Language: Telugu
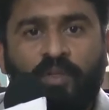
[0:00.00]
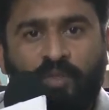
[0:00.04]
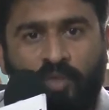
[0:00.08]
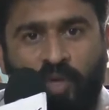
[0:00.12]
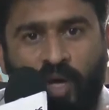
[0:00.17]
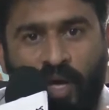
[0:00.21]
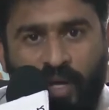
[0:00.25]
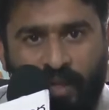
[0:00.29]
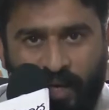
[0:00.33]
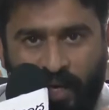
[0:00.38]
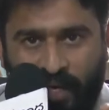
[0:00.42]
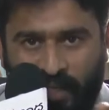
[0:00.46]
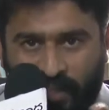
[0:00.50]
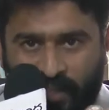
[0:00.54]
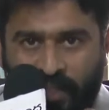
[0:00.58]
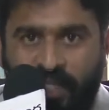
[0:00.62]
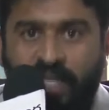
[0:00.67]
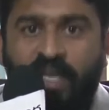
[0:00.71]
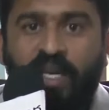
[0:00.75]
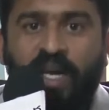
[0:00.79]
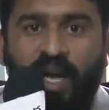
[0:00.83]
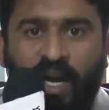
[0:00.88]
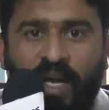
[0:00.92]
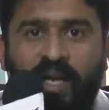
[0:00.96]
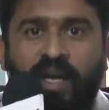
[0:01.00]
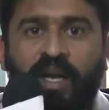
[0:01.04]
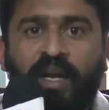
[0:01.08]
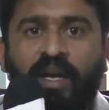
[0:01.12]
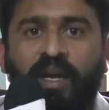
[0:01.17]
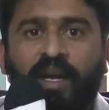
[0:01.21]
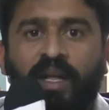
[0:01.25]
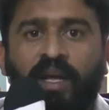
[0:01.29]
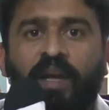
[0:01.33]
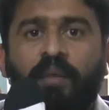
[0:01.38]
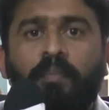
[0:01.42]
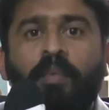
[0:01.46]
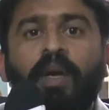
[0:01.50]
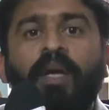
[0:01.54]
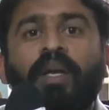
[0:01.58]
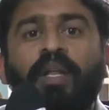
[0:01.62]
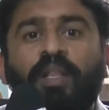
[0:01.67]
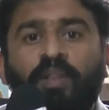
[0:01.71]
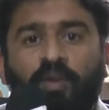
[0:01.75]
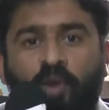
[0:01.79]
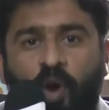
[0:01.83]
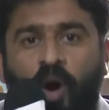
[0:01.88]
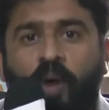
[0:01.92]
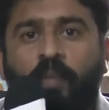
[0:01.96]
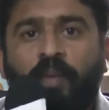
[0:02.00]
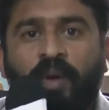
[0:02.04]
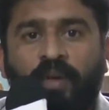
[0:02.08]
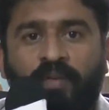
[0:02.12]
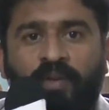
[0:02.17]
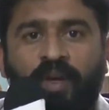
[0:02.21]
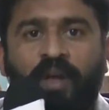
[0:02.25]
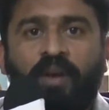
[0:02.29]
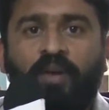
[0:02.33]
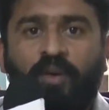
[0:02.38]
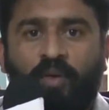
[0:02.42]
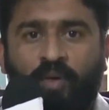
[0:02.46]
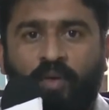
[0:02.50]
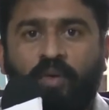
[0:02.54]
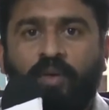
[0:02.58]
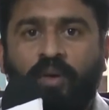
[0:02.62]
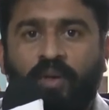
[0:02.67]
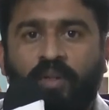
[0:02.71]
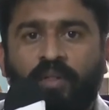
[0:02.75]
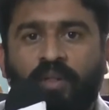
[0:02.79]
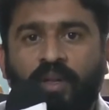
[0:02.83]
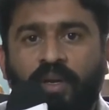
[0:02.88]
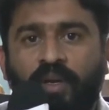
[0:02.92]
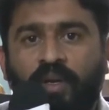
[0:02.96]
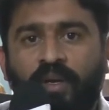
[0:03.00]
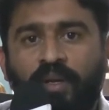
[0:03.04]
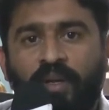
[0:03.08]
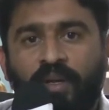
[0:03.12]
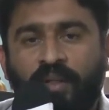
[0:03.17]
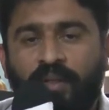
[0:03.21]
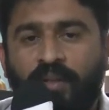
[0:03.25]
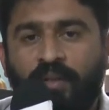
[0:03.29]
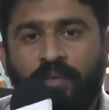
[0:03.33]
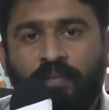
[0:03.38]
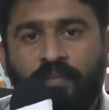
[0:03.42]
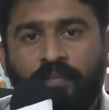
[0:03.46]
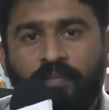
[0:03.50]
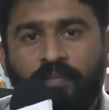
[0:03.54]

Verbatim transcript: సో అది నా సీన్ కంటెంటే బట్ అది కామెడీ వేలో ఉంటుందండి అంతే